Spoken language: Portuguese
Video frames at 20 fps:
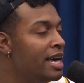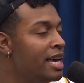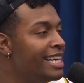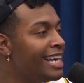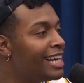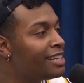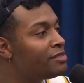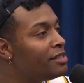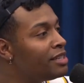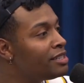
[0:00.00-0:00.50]
E
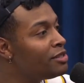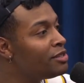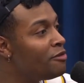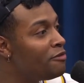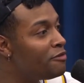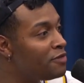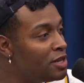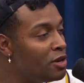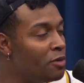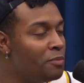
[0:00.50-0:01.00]
às vezes não
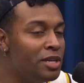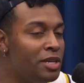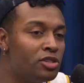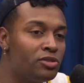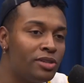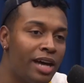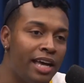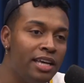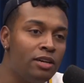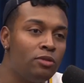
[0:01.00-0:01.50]
vinha o
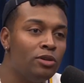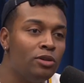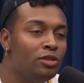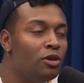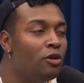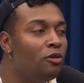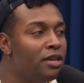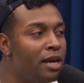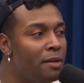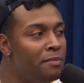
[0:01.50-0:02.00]
mijo. Aí quando
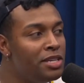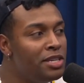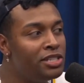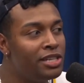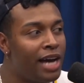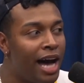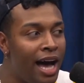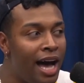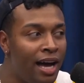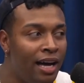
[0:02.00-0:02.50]
eu ia
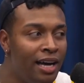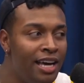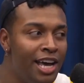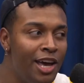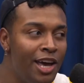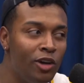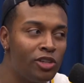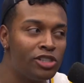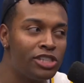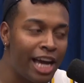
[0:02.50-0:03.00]
mijar,
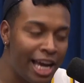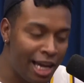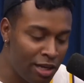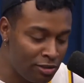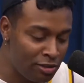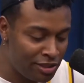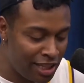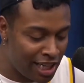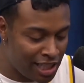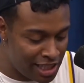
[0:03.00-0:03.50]
eu já ia
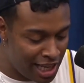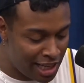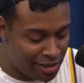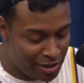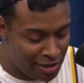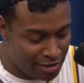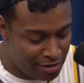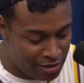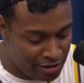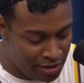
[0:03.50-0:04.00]
no trajeto
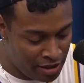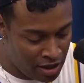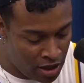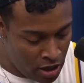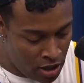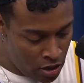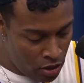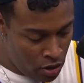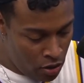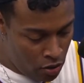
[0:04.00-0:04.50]
assim.
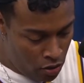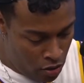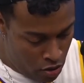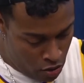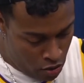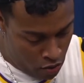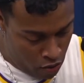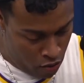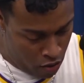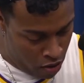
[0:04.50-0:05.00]

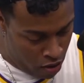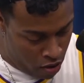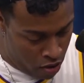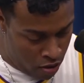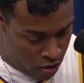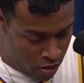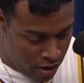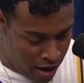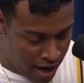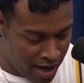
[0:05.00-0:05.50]

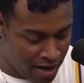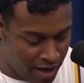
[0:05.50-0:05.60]
Uh!